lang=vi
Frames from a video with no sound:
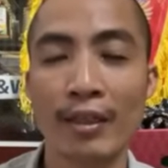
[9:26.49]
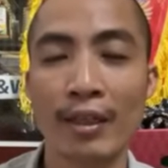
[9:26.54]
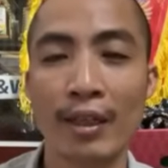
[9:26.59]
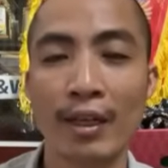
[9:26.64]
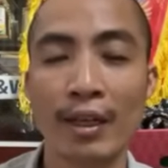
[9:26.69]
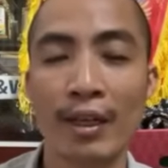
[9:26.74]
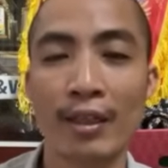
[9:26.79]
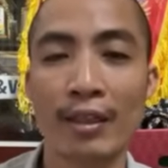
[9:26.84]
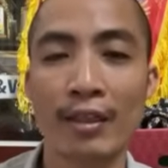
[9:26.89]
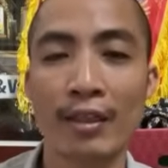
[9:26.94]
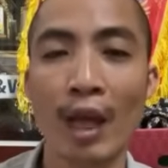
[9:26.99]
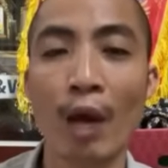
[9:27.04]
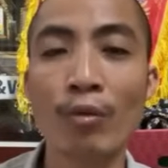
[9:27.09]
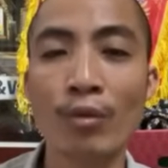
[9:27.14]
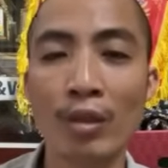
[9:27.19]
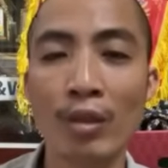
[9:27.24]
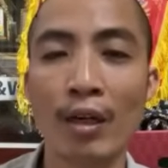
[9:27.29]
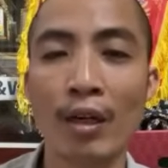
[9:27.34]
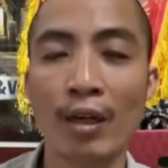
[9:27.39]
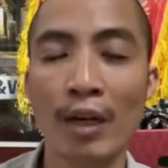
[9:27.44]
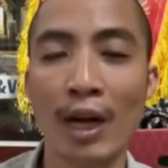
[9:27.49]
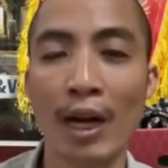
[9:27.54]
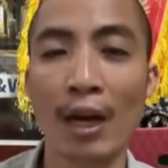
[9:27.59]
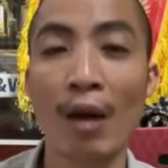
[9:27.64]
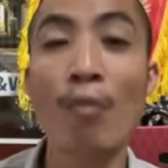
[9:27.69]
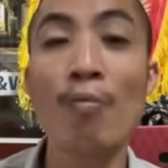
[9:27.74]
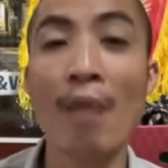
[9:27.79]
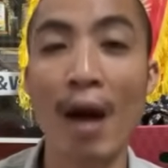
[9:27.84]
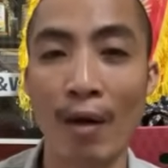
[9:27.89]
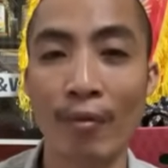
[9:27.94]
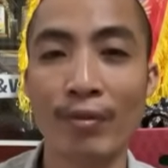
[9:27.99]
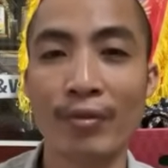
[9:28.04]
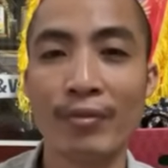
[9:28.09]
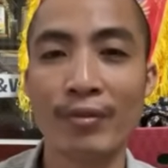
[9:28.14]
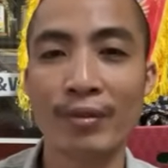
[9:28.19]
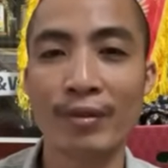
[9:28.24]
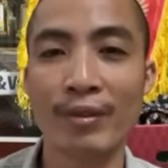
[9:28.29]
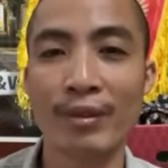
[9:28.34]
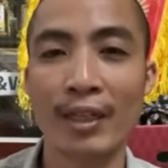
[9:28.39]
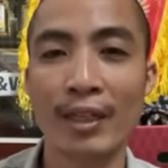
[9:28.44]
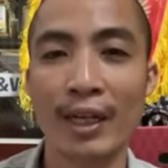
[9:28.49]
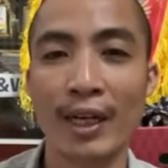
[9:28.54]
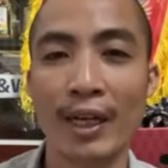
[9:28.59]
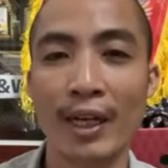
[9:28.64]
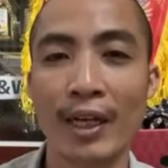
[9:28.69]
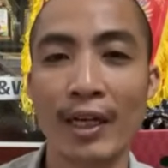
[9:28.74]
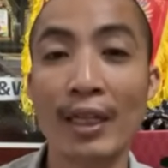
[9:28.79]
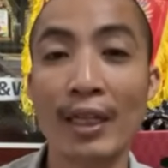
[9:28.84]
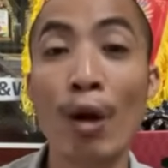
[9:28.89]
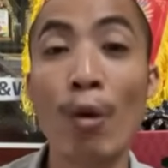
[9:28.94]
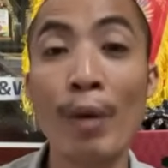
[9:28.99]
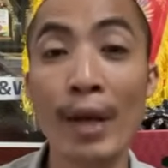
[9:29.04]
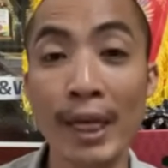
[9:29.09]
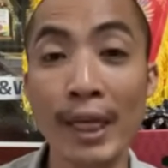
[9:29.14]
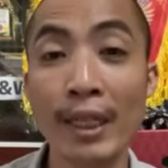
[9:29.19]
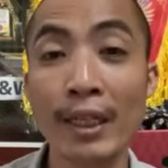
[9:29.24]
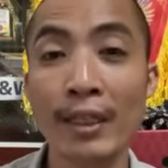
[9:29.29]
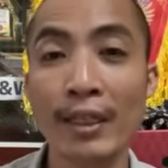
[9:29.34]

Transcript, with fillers: à, thông thường là lông mỏng à, đầu bi